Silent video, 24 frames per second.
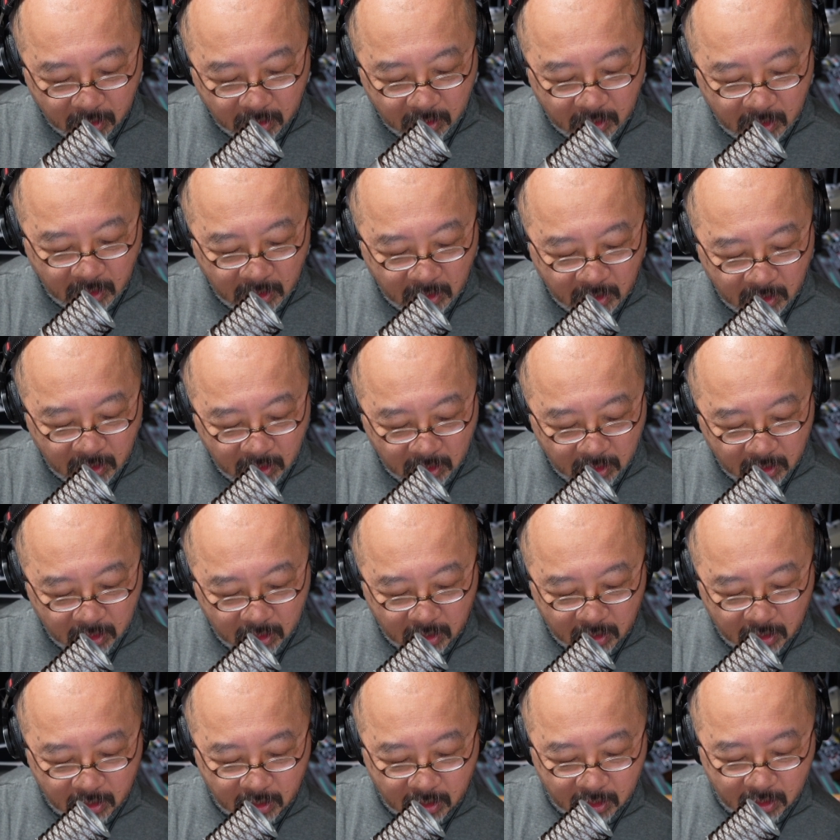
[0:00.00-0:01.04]
D
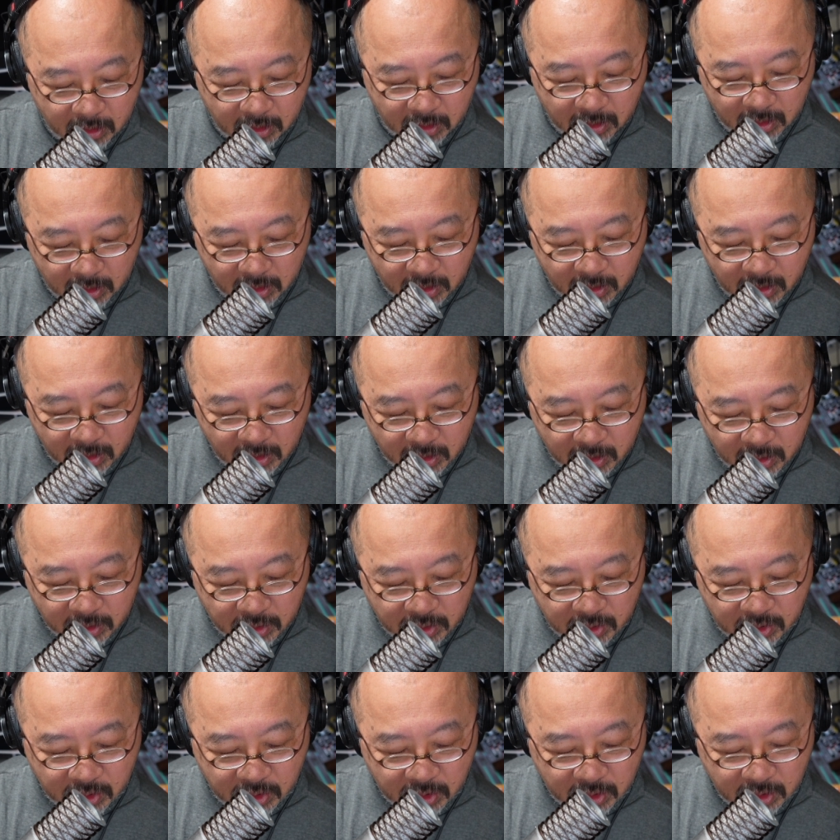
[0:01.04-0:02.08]

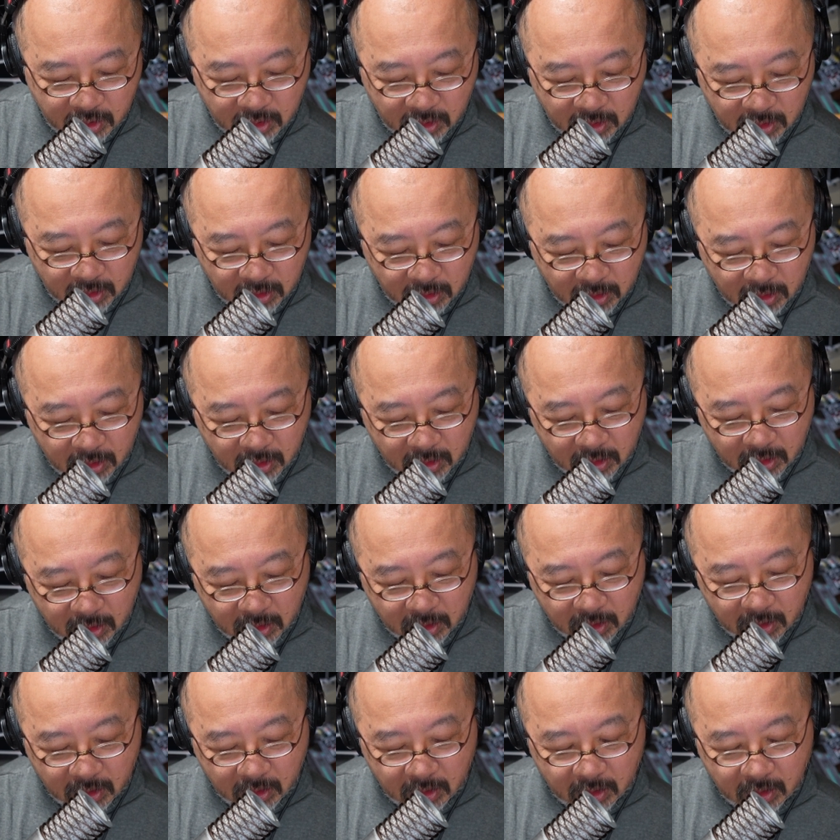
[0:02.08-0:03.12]
C
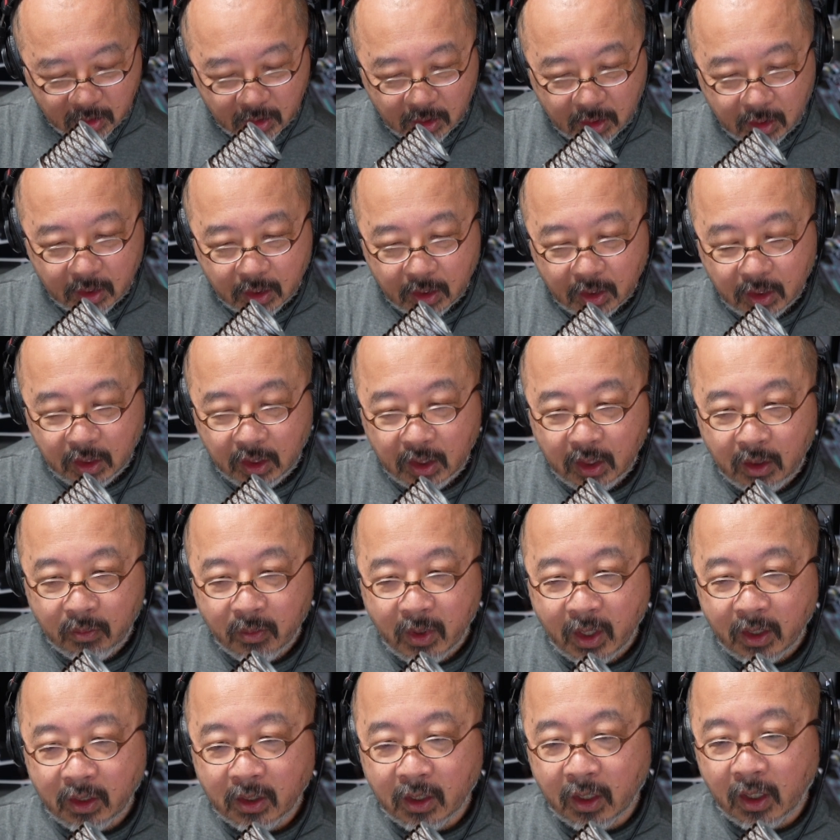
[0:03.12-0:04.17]
e
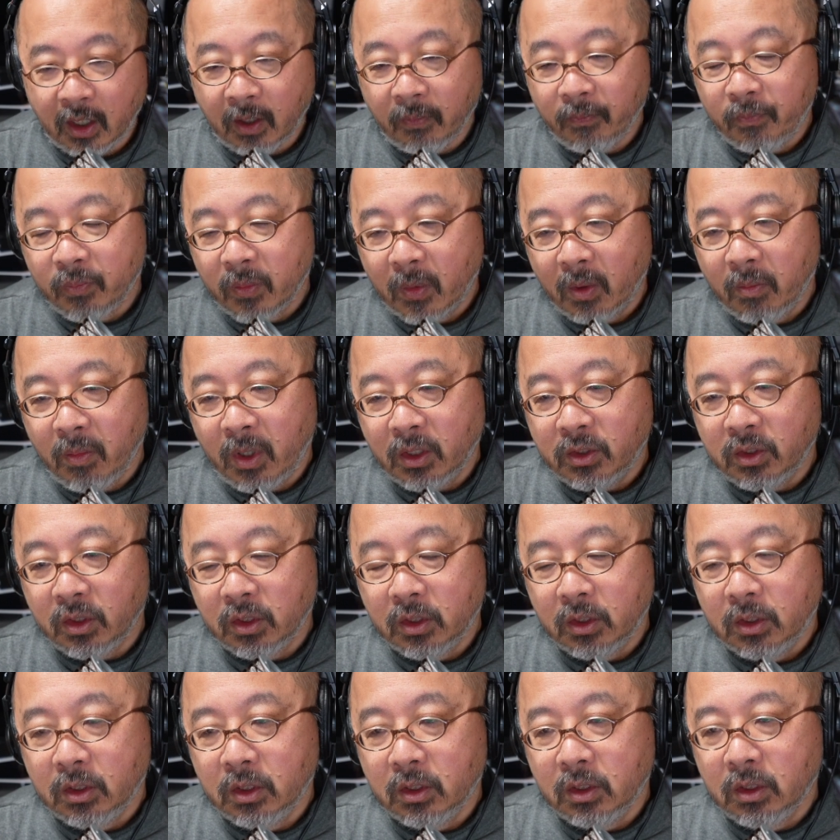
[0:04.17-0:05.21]
マイナーまあ
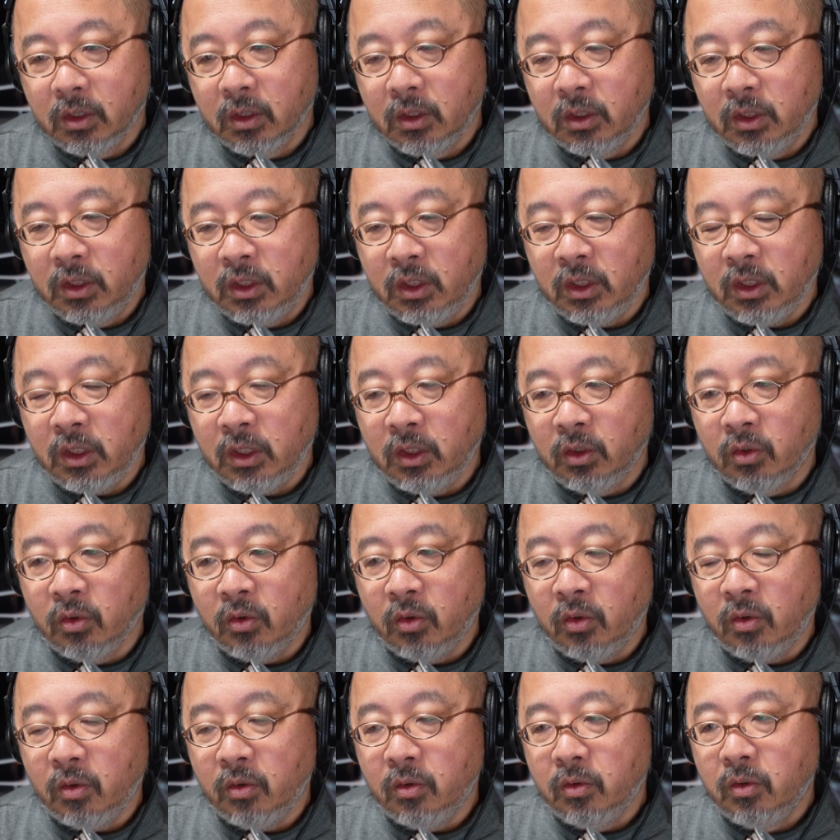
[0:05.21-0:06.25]
G
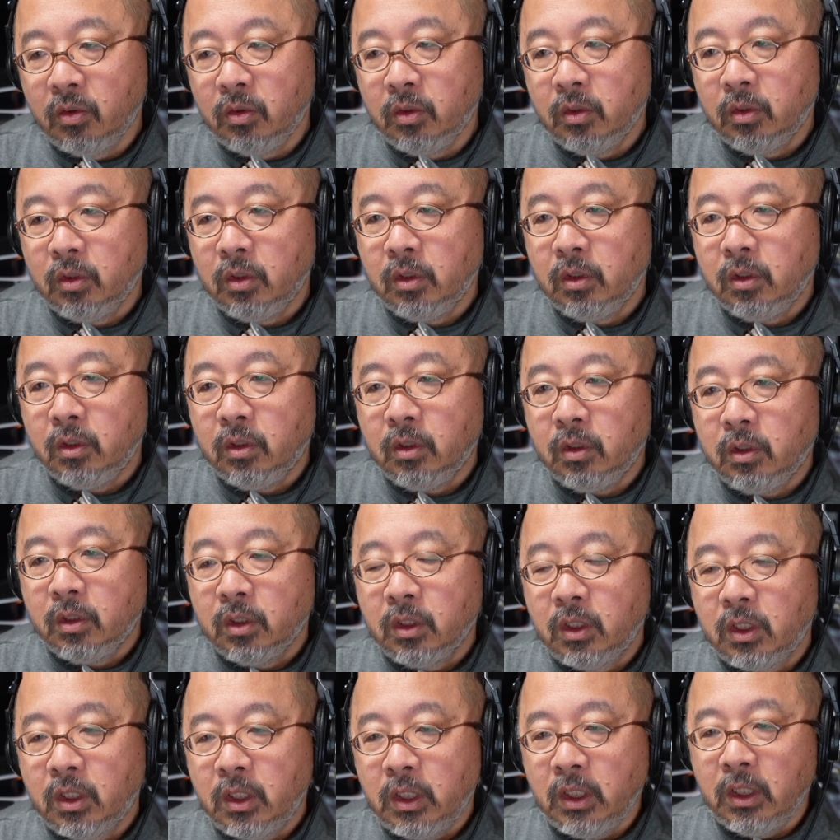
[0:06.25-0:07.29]
の
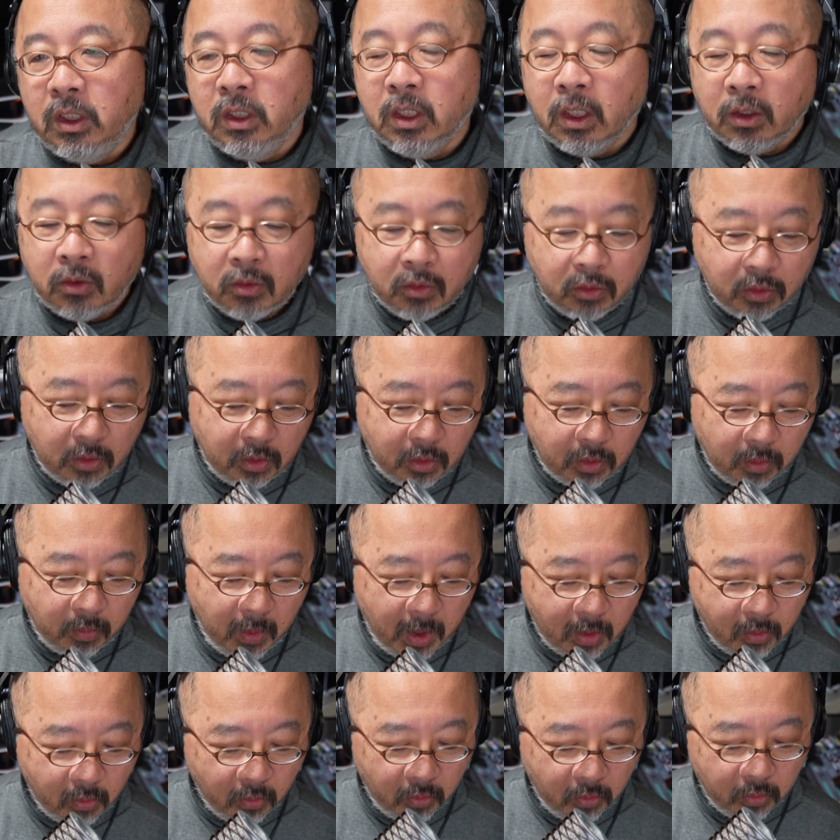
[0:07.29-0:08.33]
キーだと、ま
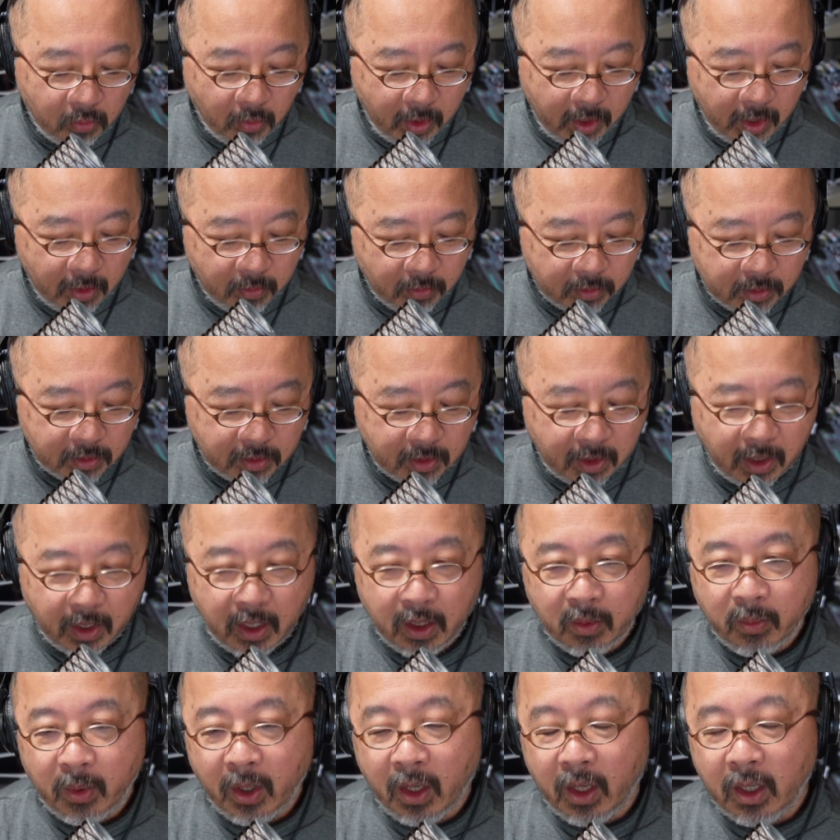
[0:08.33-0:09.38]
あ、この辺を使え
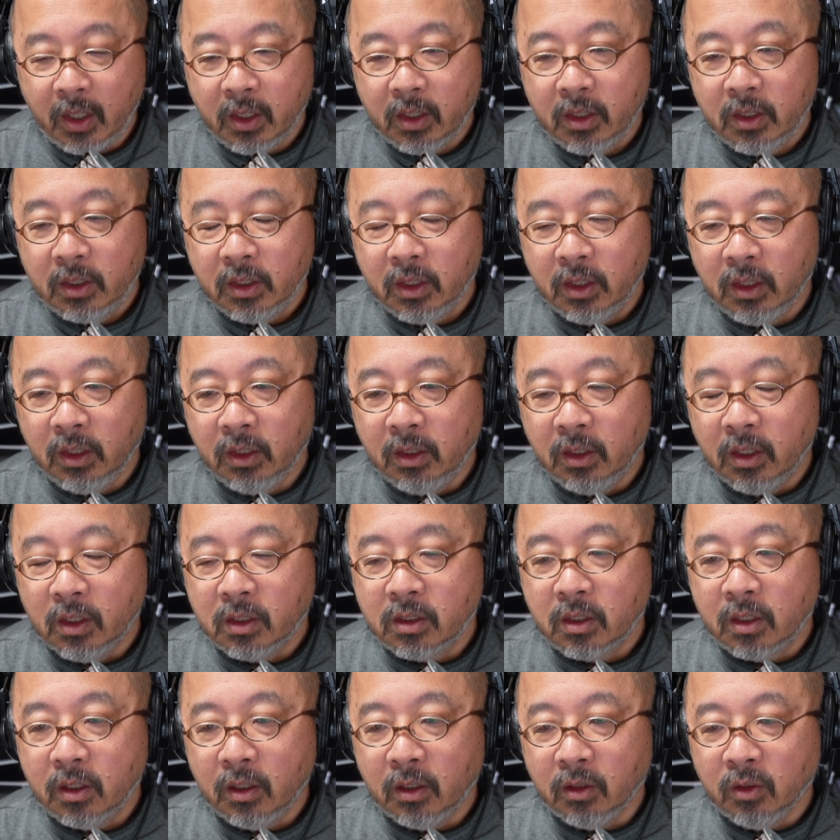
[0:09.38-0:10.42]
ばいいんです
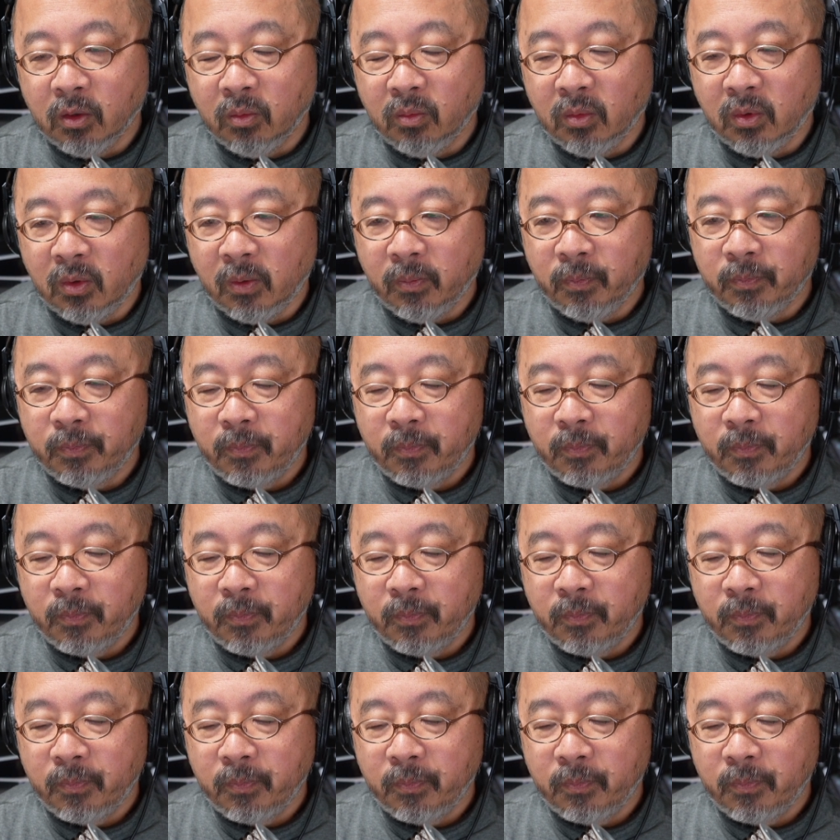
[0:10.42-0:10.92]
けれども、